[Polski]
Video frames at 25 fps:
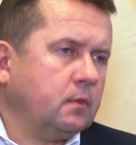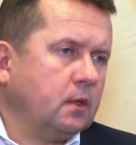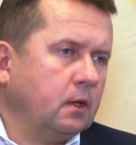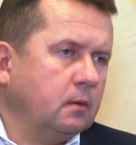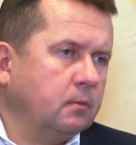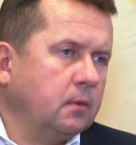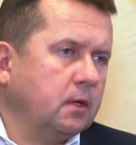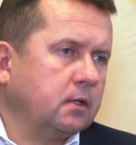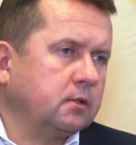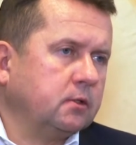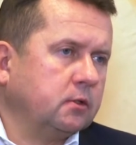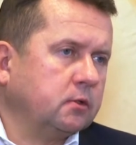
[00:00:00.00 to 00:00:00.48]

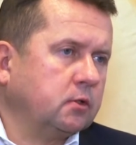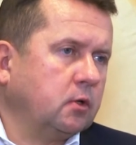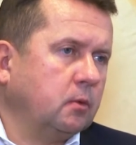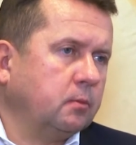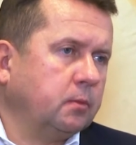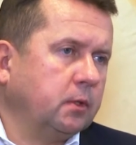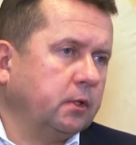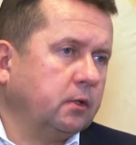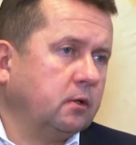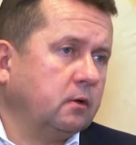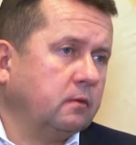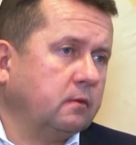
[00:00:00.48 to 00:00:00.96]
bardzo
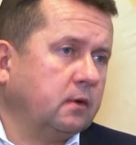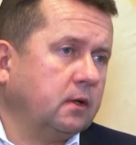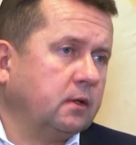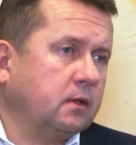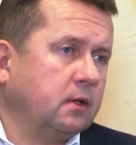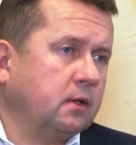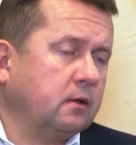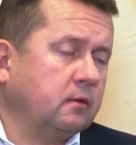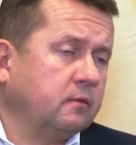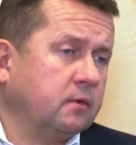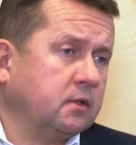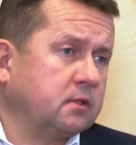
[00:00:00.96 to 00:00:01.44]

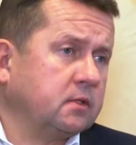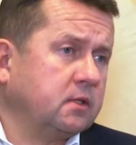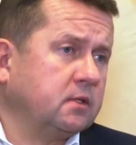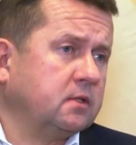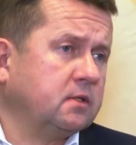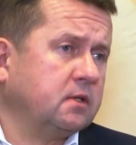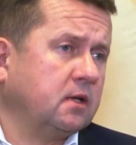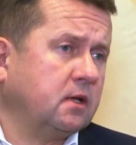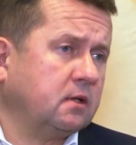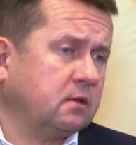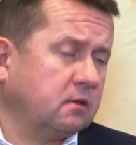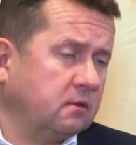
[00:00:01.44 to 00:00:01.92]
skomplikowana
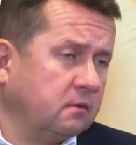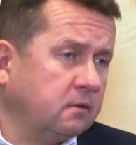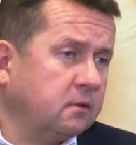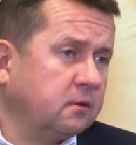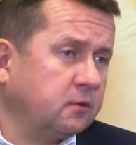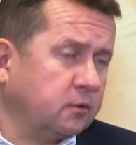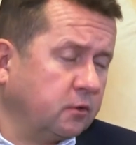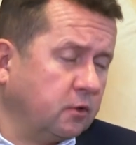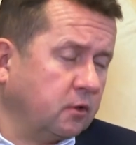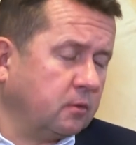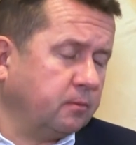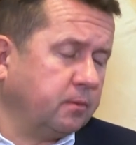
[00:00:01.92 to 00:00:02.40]
inwestycja,
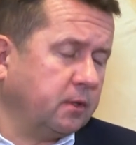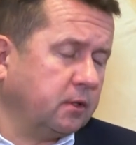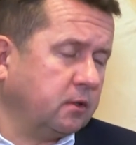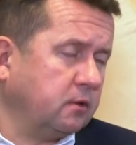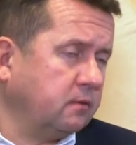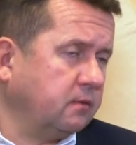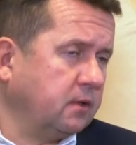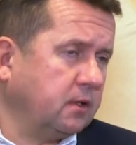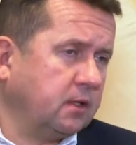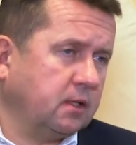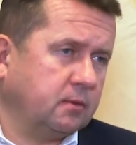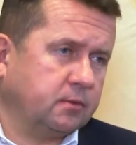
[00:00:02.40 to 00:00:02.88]

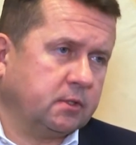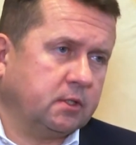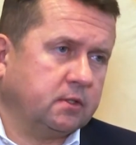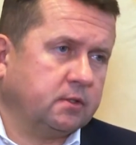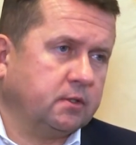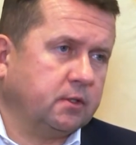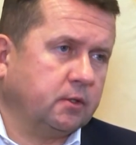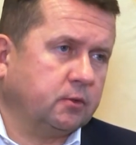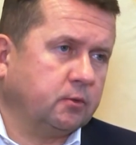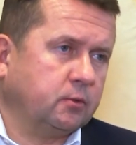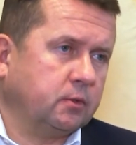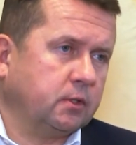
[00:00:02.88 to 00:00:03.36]
torpedowana
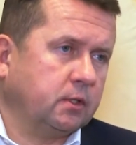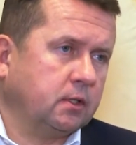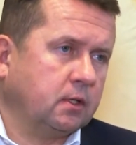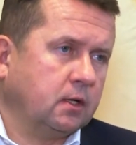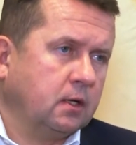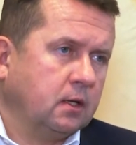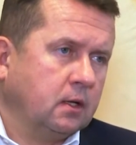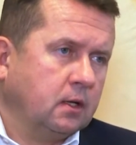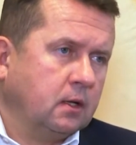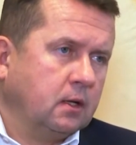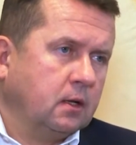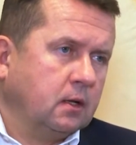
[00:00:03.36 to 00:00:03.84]
przez
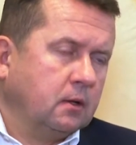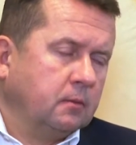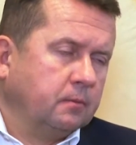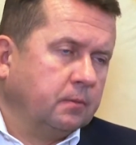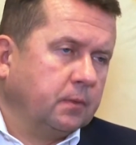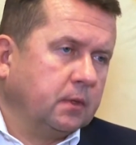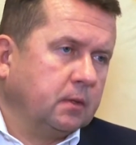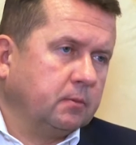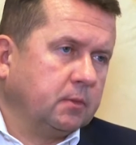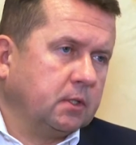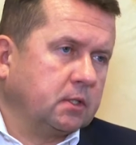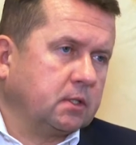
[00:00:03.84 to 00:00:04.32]
niektórych
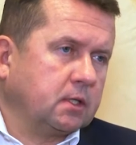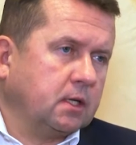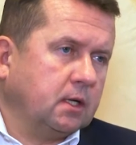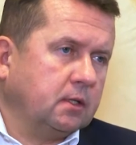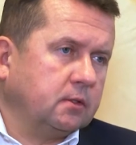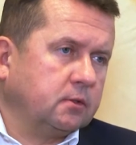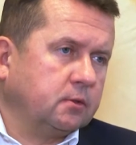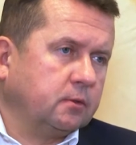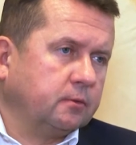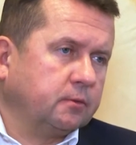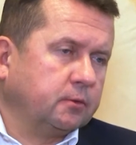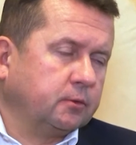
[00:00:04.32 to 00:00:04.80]

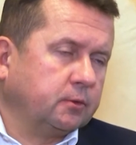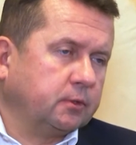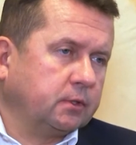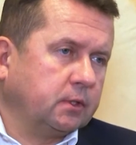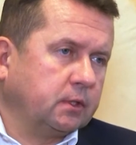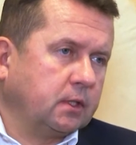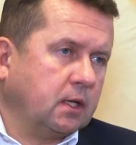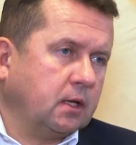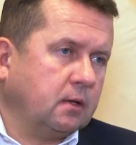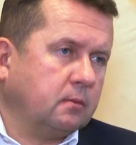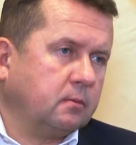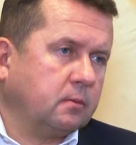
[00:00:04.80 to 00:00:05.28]
mieszkańców,
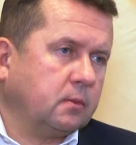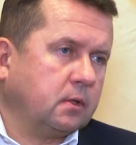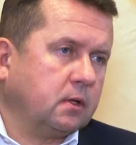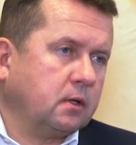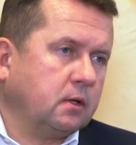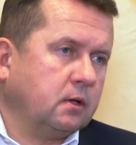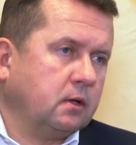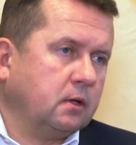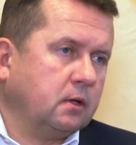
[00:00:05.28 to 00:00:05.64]
którzy tam e,